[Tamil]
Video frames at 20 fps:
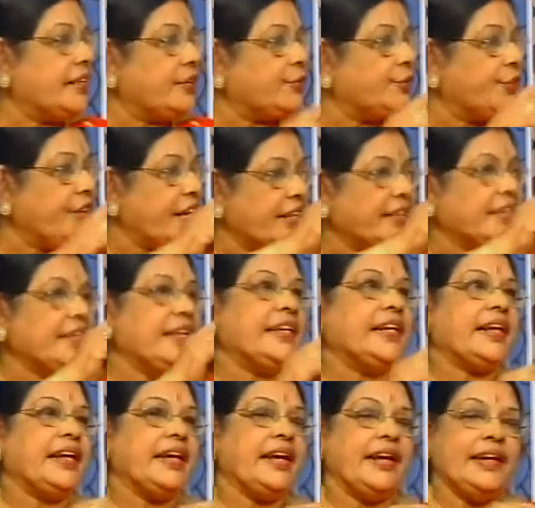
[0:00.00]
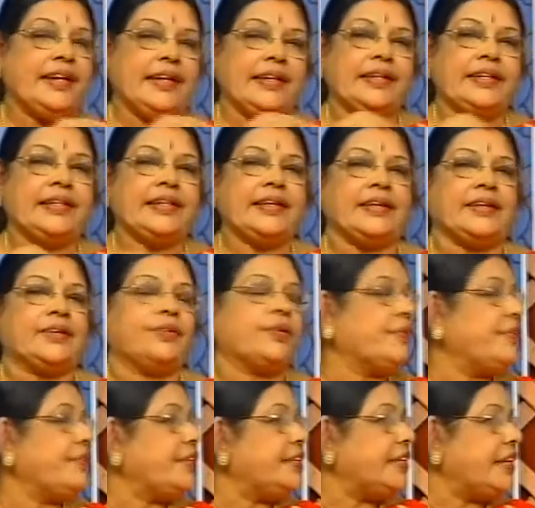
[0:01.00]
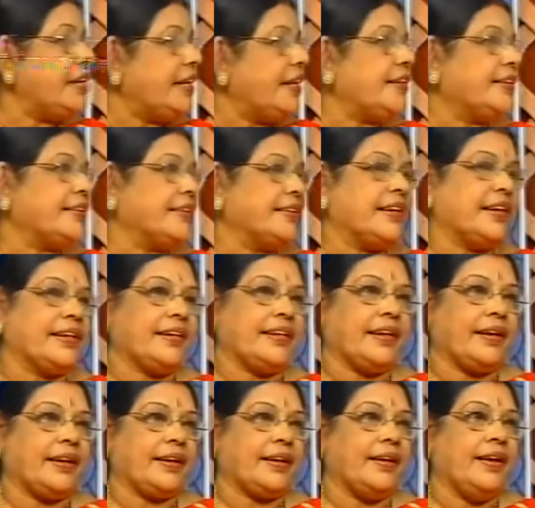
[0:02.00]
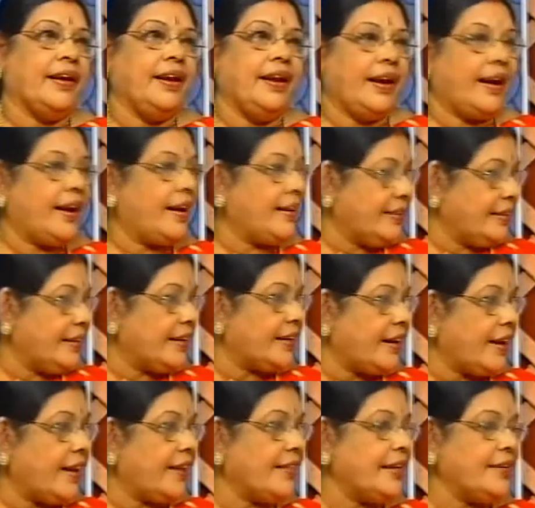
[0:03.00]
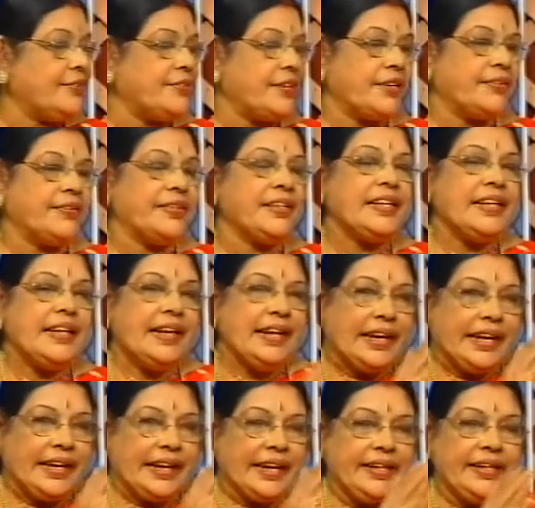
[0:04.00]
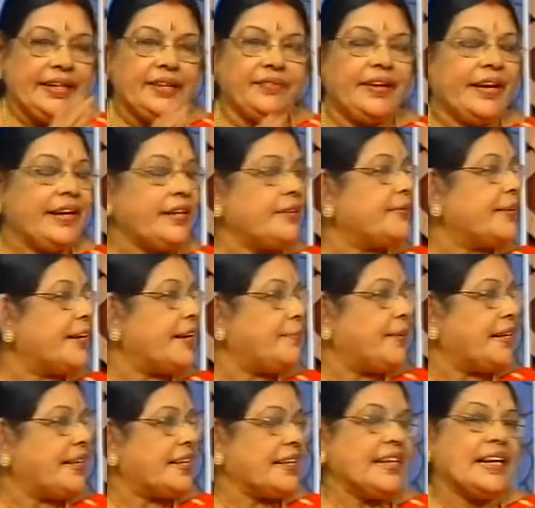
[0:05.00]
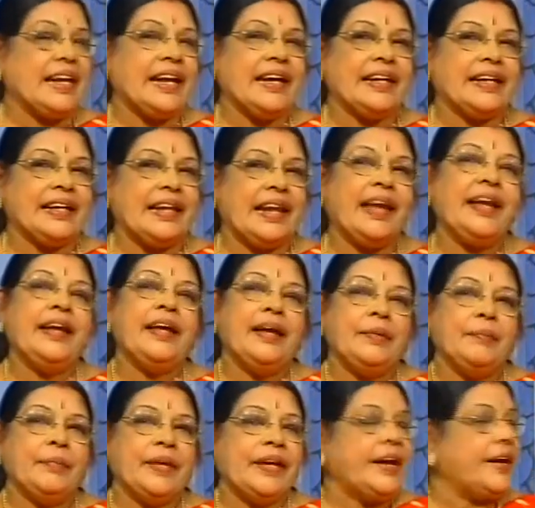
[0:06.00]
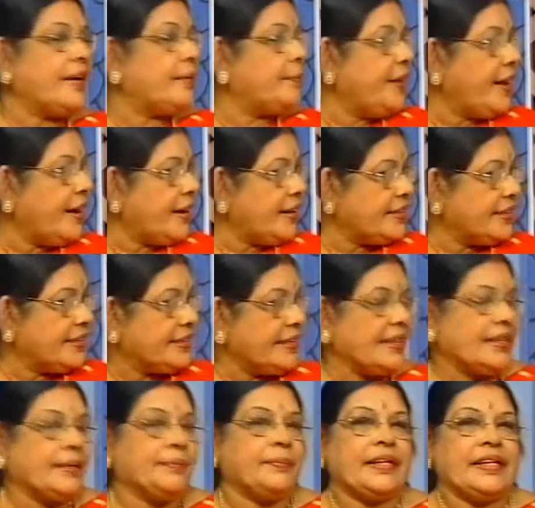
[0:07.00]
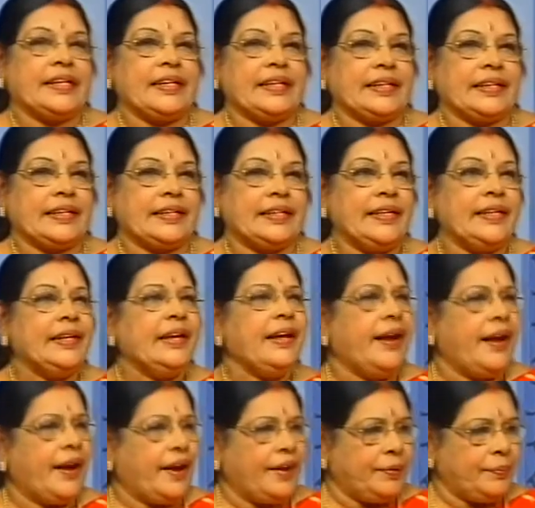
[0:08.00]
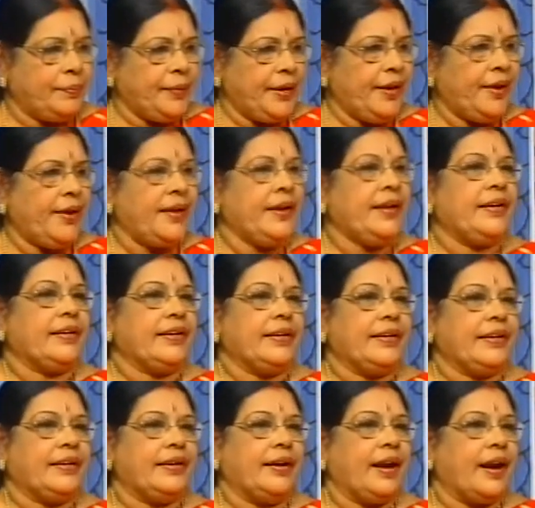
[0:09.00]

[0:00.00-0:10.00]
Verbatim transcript: என்ற அந்த உயர்ந்த நெறியை இந்த குறவஞ்சியில எடுத்து காட்டுகிறார் ஆக இந்த காதல் உணர்வு இரண்டு வேறு வகைப்பட்ட நிலைகளிலே மிக அருமையாக சித்தரிக்கப்பட்டு இருக்கிறது அருமையான